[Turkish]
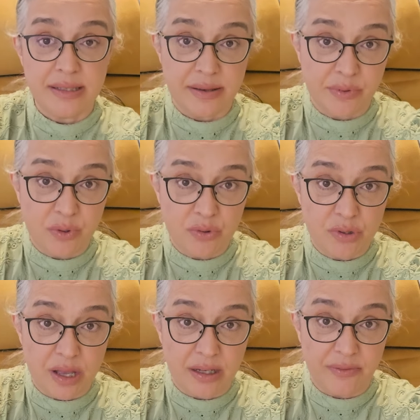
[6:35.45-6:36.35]

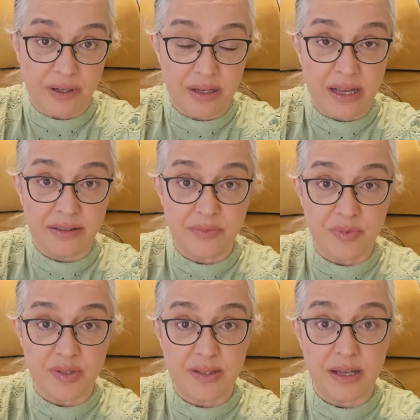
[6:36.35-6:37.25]
seviyorsak ve
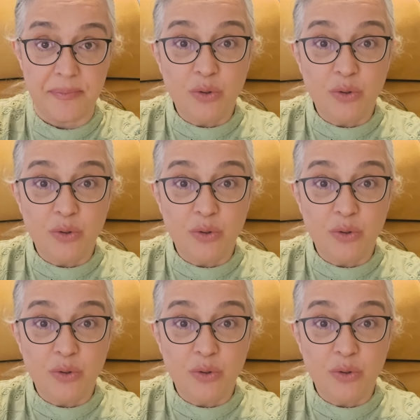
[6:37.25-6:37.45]
hayatımızda